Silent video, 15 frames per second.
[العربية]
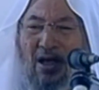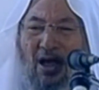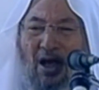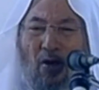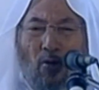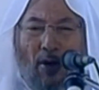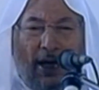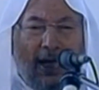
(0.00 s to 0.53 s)

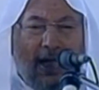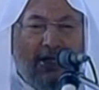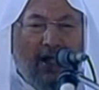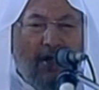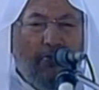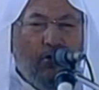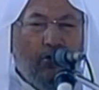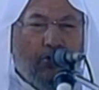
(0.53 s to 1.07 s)
ولا
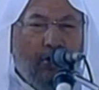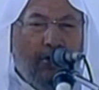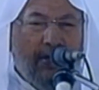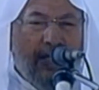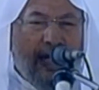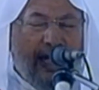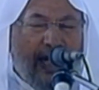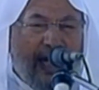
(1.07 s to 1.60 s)

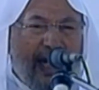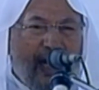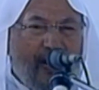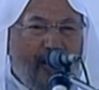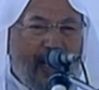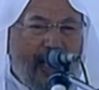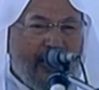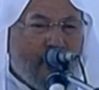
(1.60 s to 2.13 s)
تموتن إلا
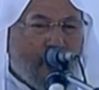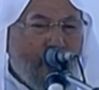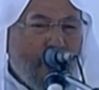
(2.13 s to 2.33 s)
وأنتم